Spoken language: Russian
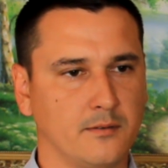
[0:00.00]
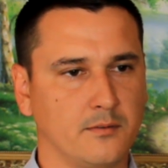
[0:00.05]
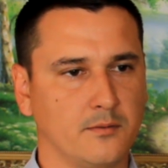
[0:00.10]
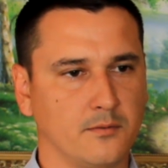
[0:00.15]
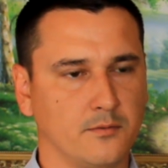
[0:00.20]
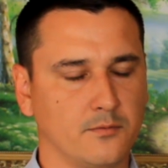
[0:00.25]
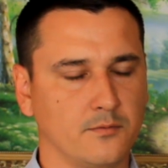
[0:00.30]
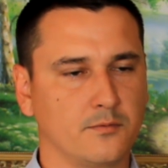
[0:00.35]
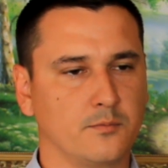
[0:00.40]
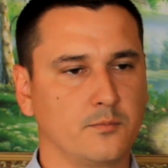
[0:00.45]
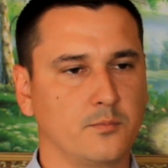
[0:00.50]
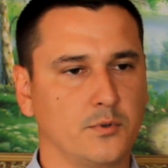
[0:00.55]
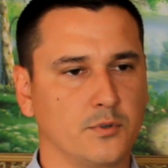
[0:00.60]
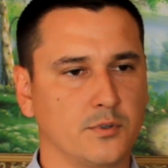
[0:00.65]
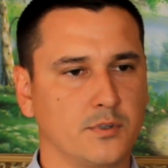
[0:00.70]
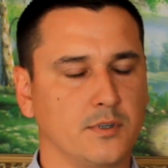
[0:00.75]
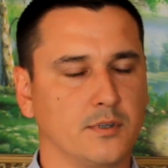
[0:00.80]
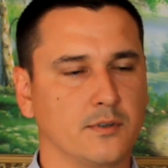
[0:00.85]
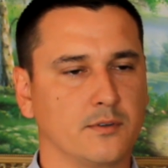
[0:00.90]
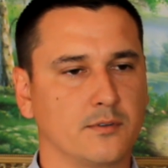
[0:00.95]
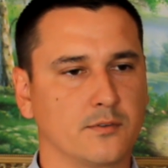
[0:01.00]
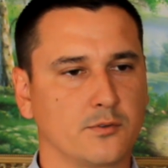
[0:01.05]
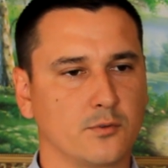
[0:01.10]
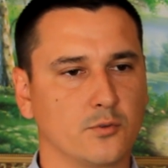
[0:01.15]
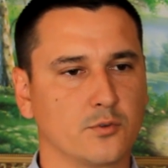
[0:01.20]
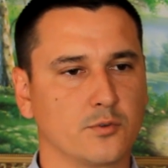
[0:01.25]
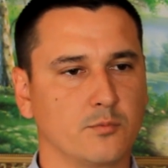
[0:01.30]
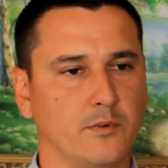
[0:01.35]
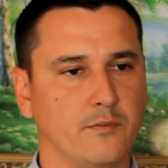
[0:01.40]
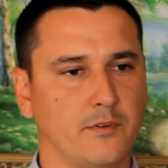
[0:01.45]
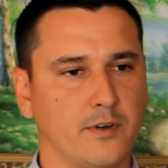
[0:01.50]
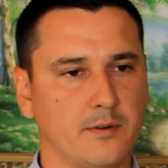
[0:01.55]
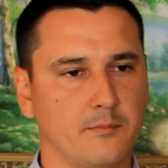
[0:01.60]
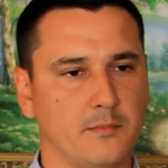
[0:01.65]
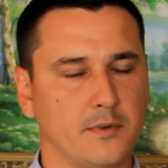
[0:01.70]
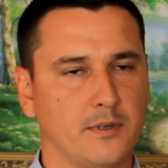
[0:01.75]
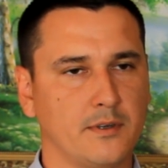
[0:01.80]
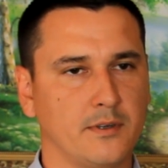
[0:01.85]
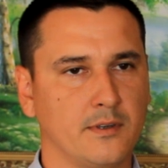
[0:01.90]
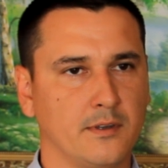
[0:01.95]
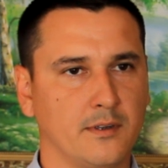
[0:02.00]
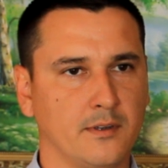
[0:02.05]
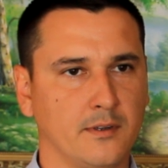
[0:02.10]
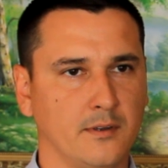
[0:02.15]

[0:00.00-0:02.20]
Э, после службы в армии